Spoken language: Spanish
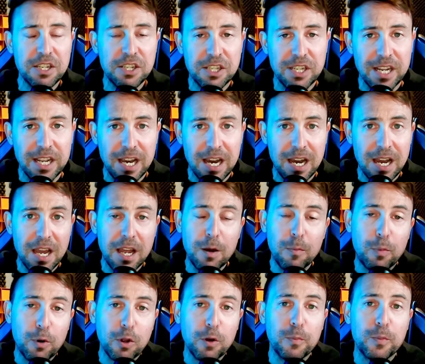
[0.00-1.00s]
sea
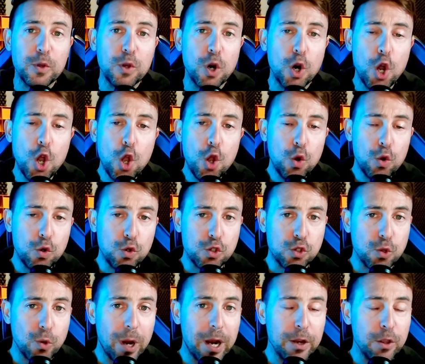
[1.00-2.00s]
el propio
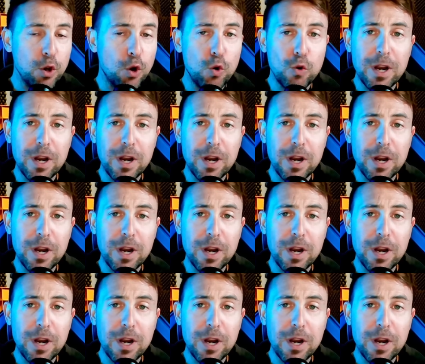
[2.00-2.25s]
usuario.